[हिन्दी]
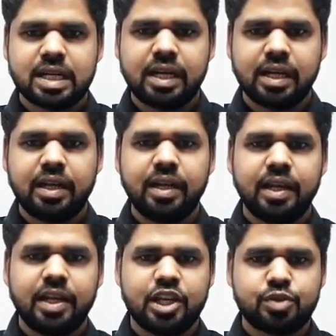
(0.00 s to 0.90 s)
स्टार्ट कर ही
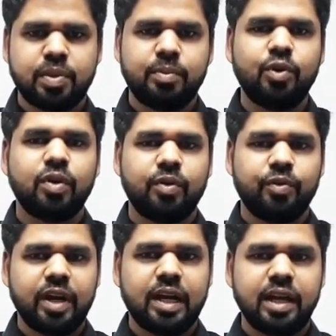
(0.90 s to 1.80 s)
रही है इस पर हम लोग
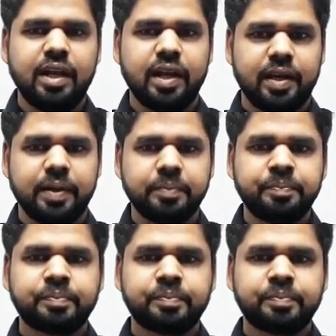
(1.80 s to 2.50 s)
वर्क कर ही रहे हैं